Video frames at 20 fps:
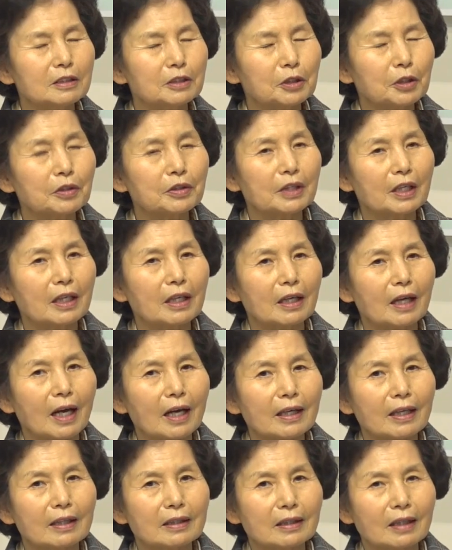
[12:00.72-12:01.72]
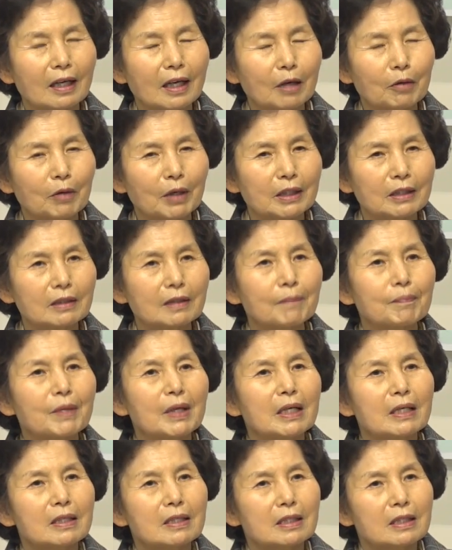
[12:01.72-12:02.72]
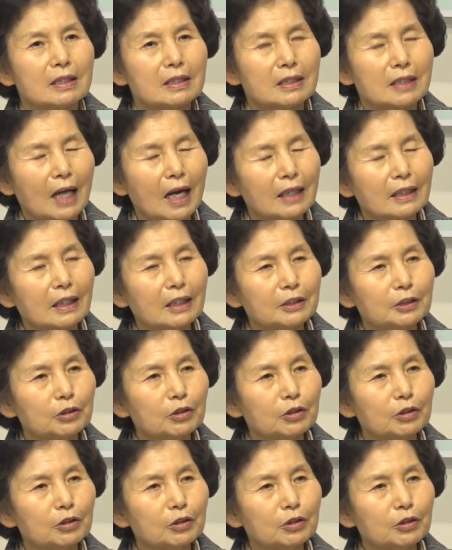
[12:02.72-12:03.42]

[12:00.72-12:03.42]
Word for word: 선택하겠다라고 하는 사단이